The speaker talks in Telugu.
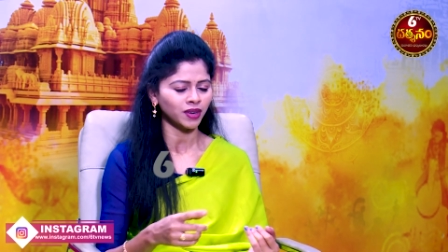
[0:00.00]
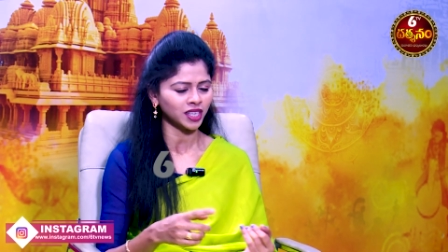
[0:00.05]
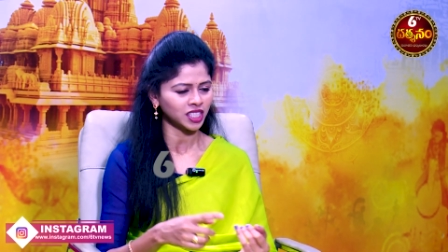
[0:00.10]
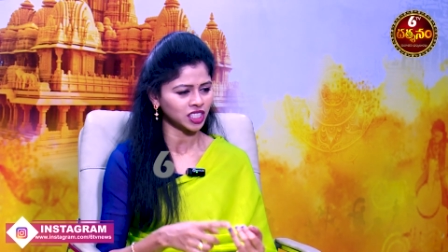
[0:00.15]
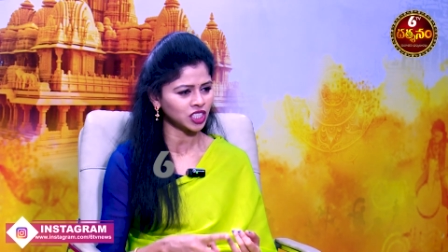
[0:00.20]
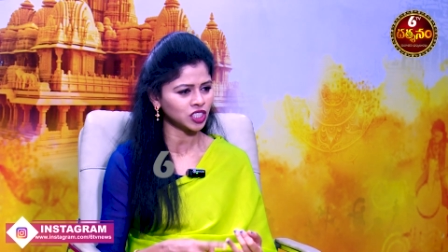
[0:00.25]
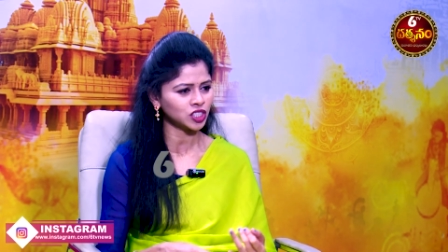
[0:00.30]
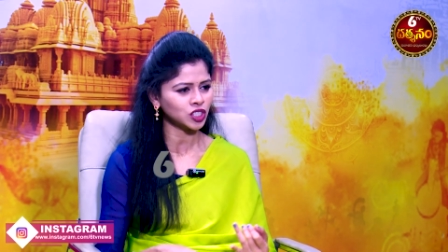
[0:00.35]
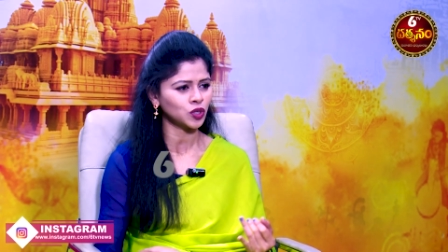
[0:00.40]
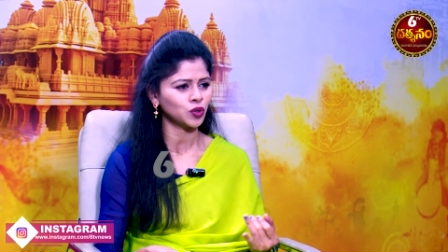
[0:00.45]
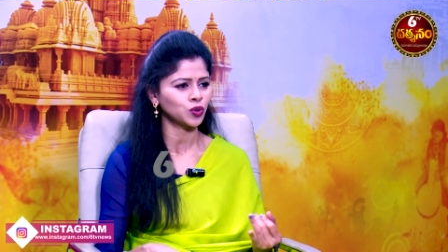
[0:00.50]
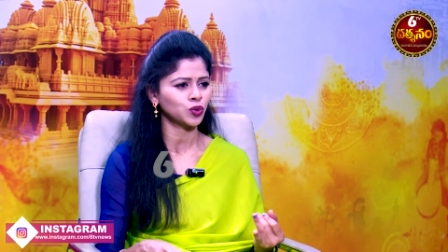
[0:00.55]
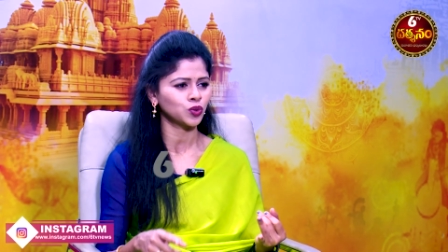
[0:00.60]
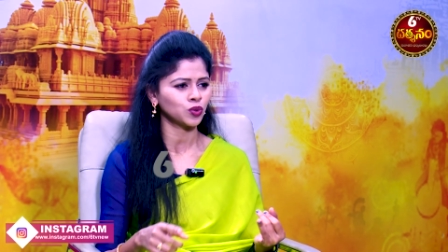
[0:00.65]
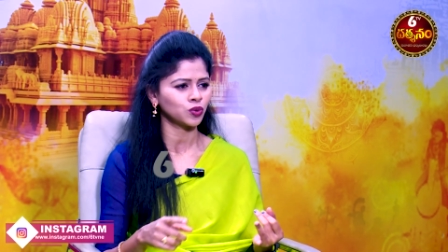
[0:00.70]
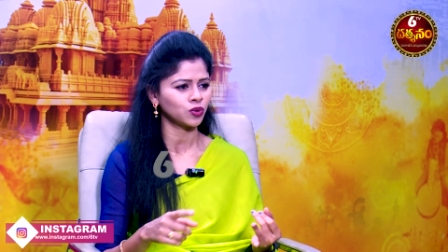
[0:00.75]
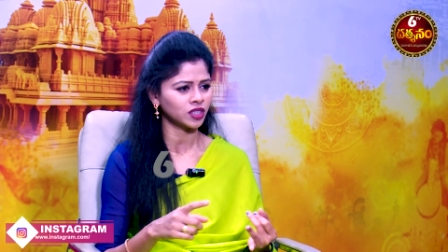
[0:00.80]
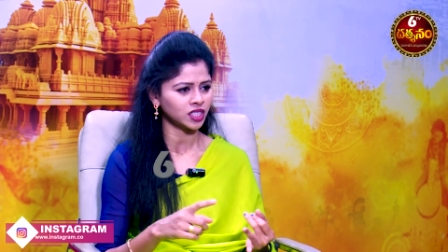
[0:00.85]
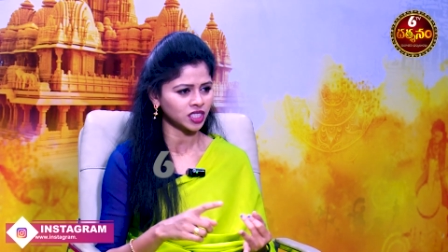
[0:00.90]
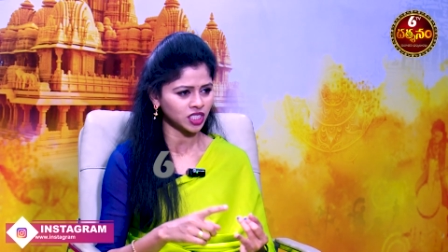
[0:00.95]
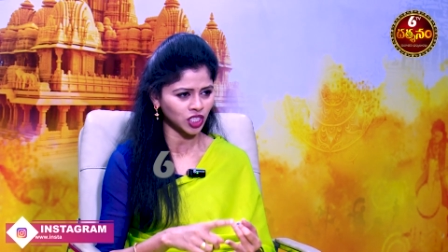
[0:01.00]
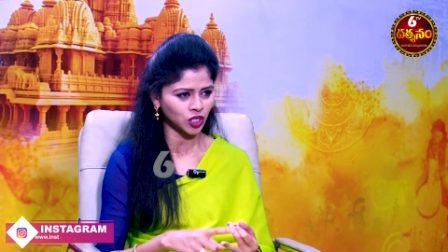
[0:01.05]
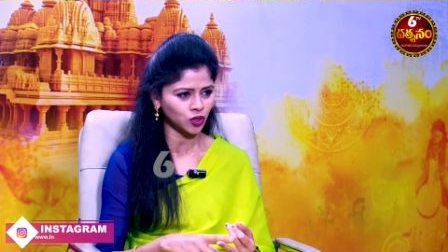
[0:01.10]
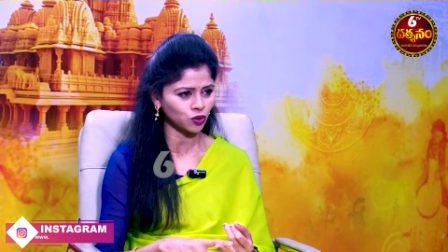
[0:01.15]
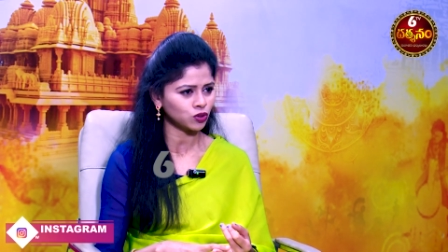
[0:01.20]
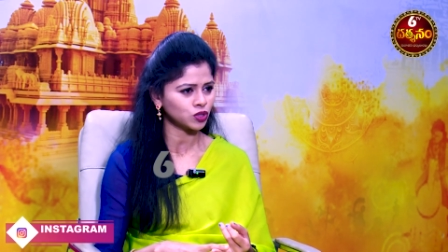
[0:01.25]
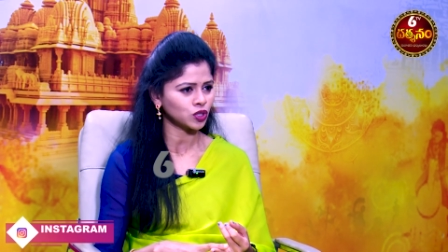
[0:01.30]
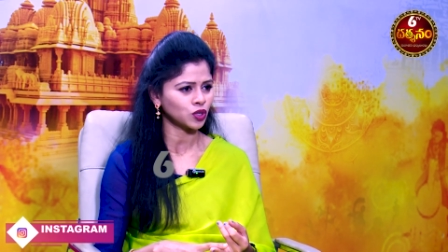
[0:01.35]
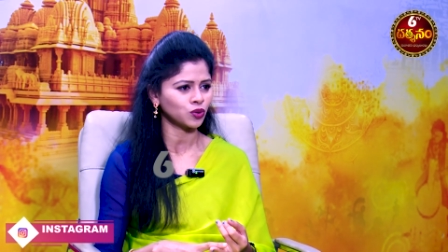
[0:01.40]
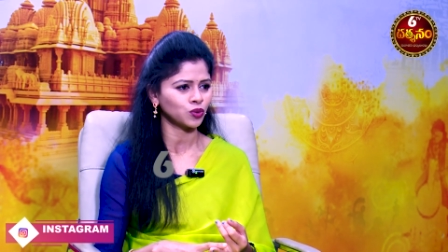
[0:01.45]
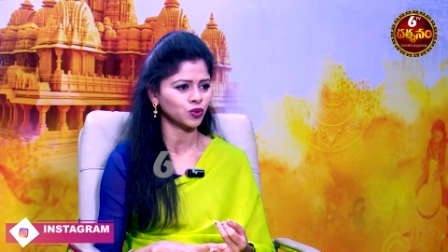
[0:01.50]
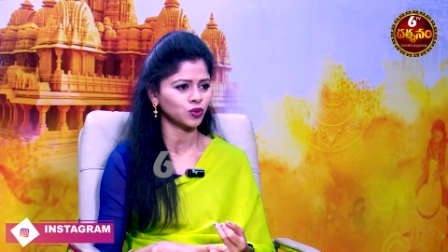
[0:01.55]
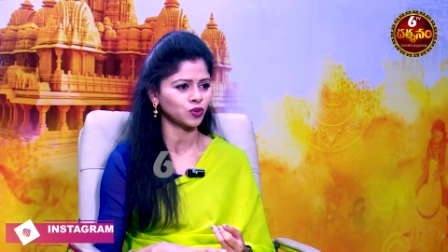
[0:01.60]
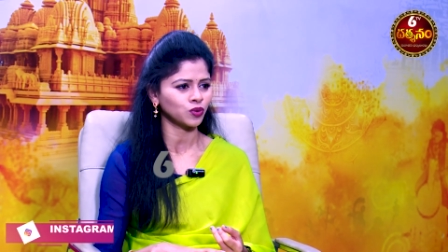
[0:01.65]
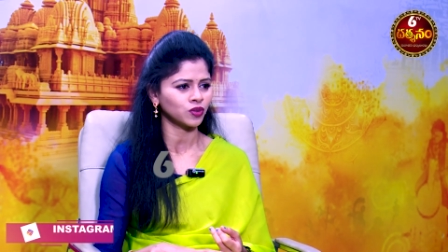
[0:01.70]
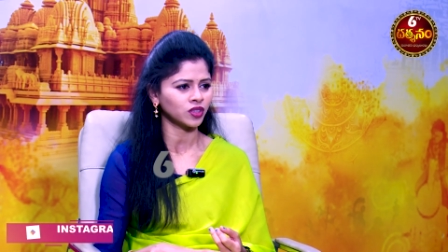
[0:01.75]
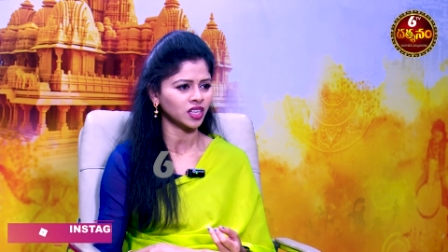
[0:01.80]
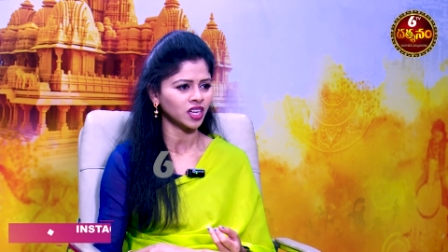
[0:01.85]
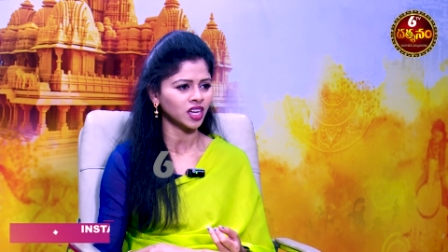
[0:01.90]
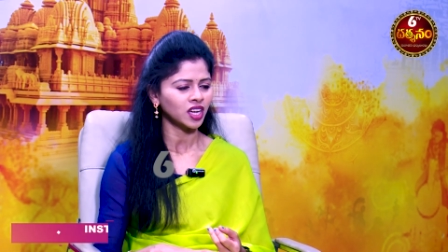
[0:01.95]
మంచి జరుగుతుంది చెడు
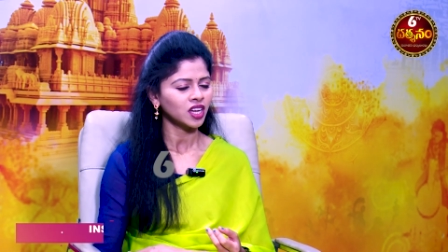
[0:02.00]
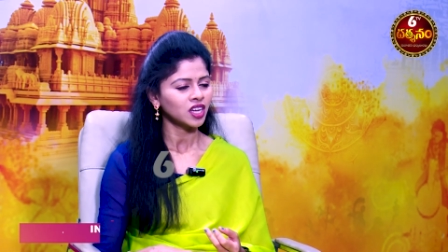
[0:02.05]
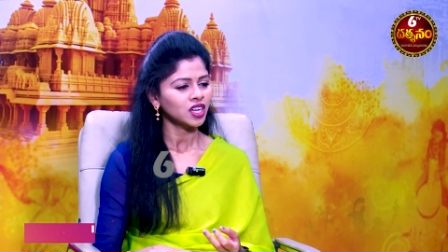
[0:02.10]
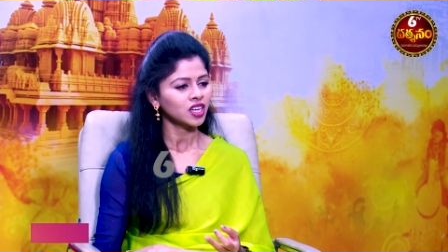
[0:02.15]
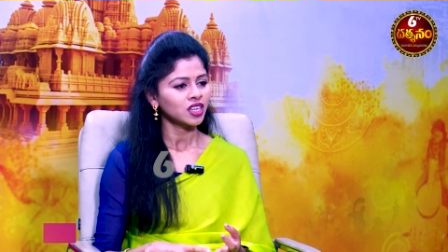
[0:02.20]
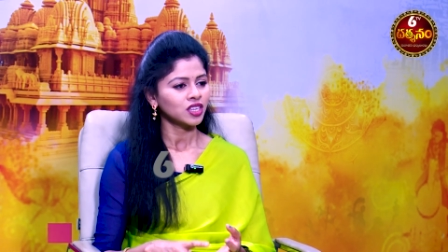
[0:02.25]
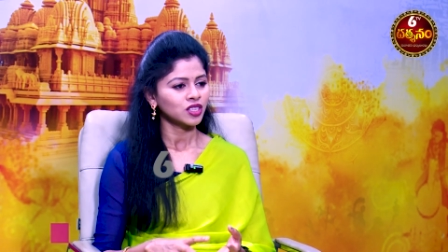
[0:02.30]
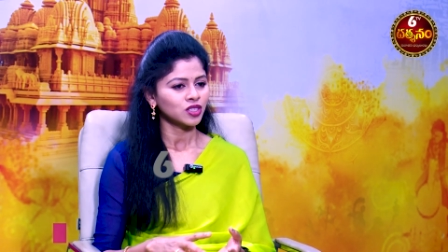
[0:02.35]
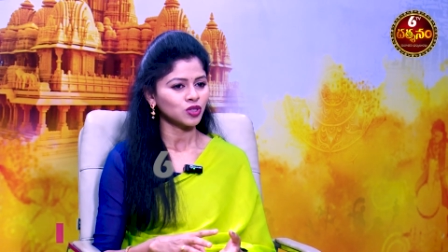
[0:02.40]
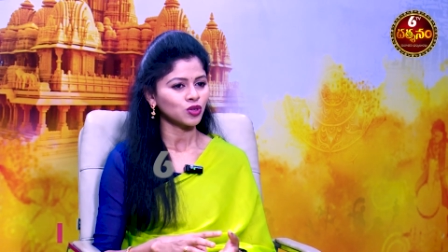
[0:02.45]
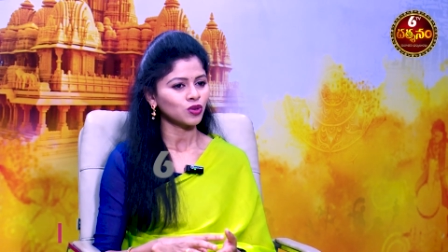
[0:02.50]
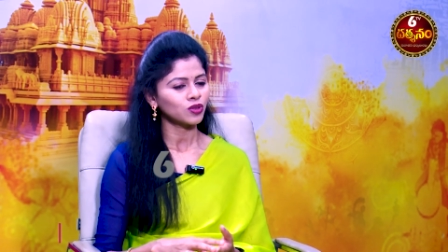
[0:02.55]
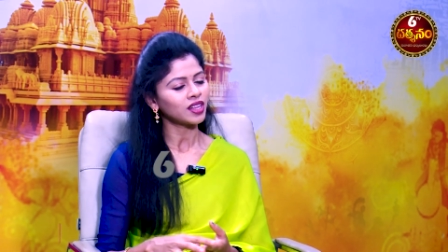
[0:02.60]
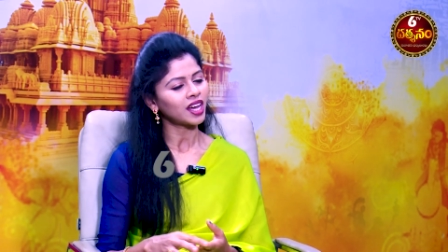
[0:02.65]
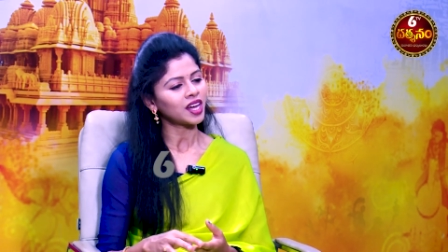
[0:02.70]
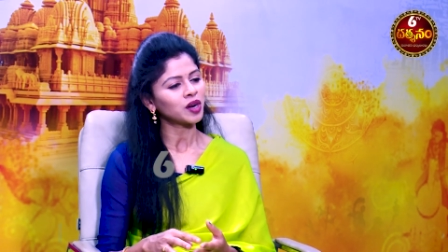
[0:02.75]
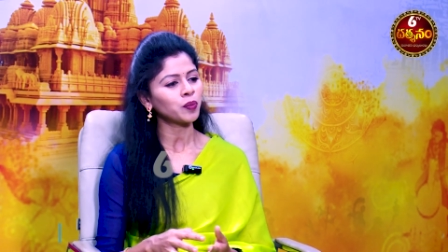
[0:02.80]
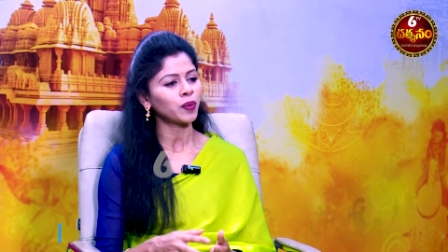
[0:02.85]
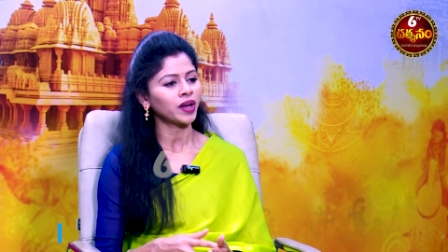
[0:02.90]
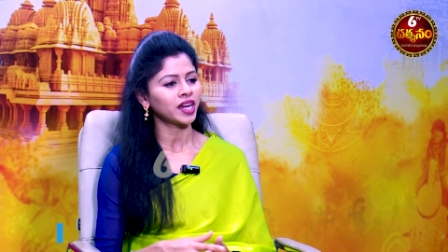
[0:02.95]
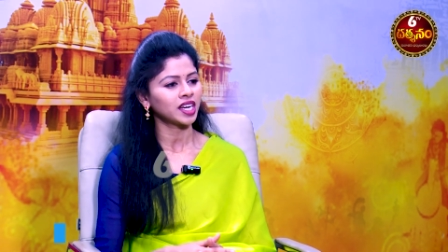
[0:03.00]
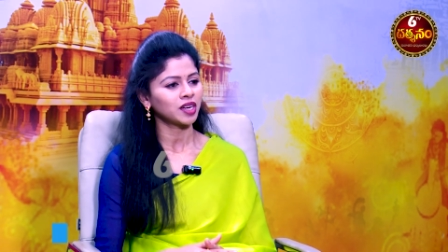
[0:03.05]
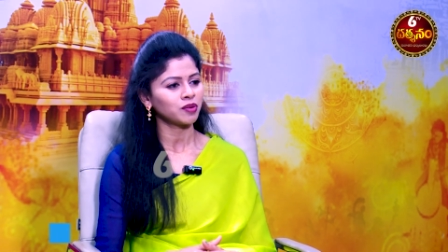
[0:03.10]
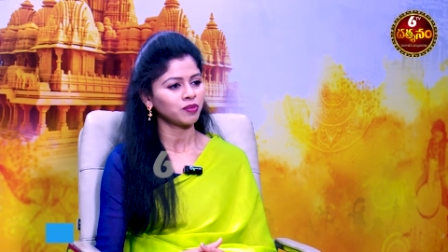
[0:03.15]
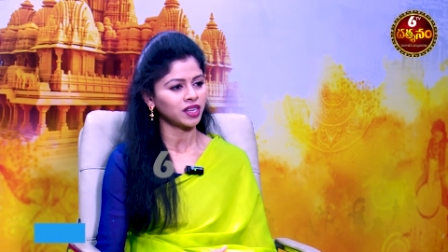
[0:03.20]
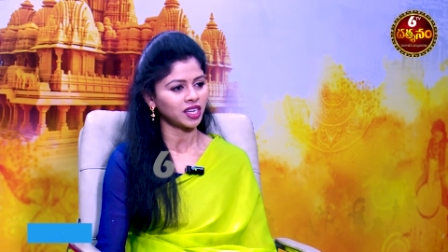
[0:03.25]
జరుగుతుంది సో దానిపైన